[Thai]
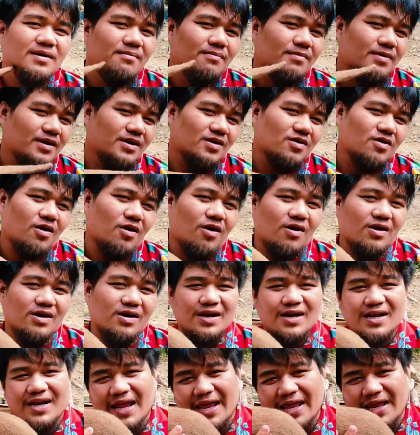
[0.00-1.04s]
หมือนของ
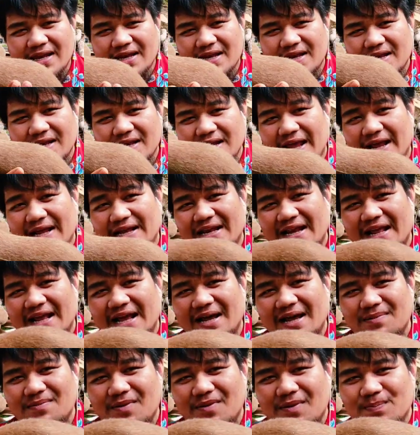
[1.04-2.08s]
เล่นเด็กนะค
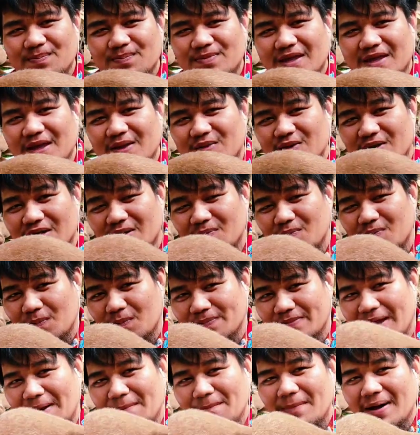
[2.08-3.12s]
รับผมแต่ตัวนี้ผม
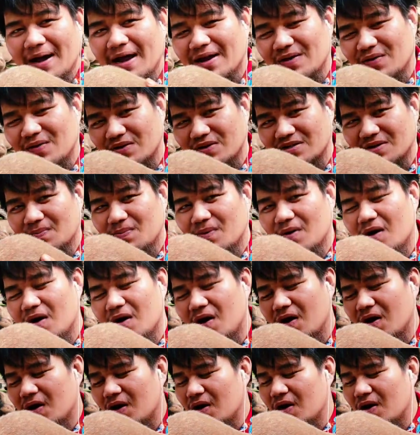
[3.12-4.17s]
ทำมาโดยเฉพาะ
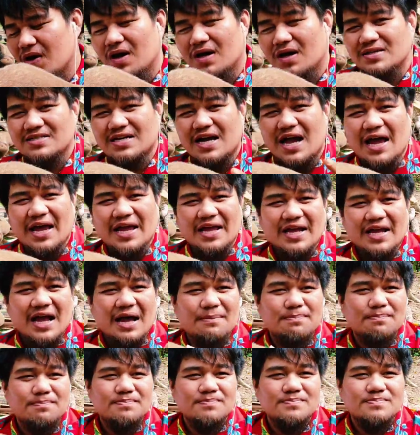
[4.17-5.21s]
ใช้กั
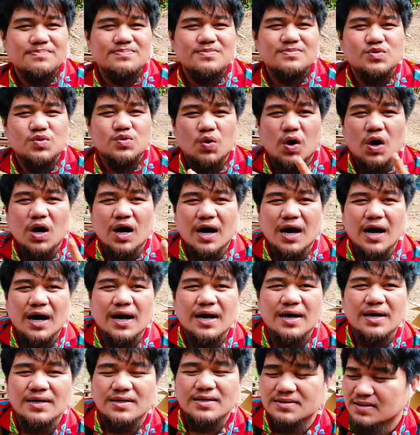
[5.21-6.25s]
บตัว
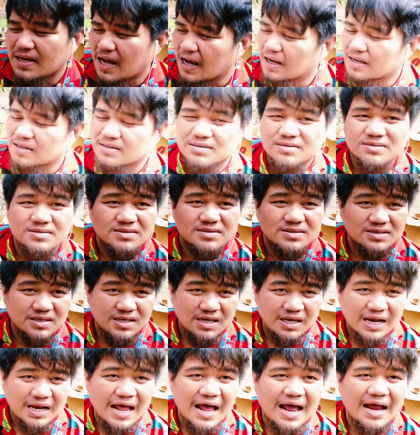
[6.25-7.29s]
ดัก
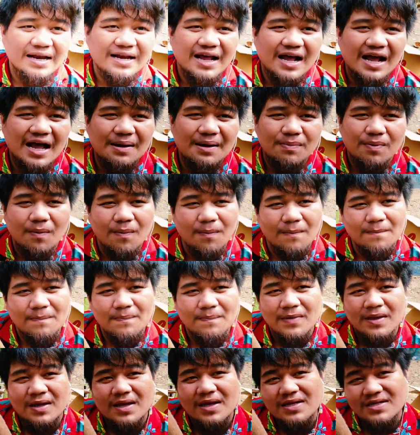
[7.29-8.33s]
ที่ร้านนะครับผม
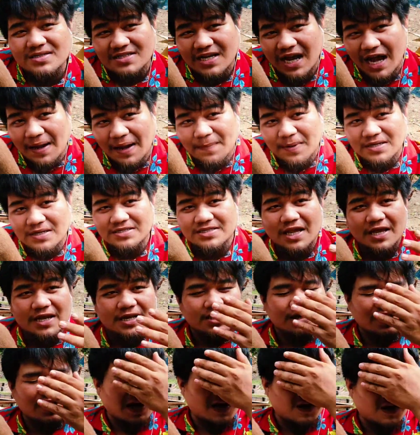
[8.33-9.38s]
ใช้เป็นเซต
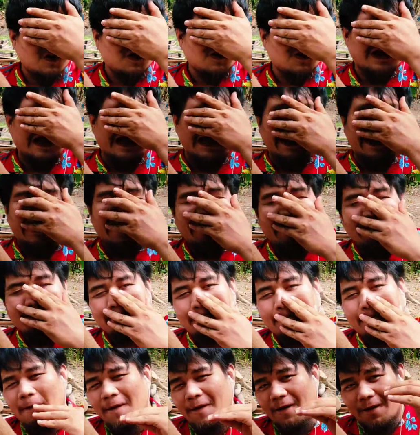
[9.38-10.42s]
นะคุณลูกค้า
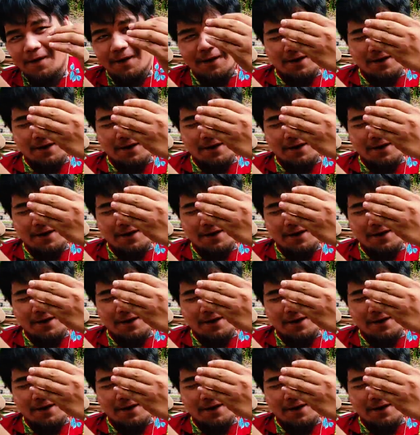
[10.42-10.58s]
โอ้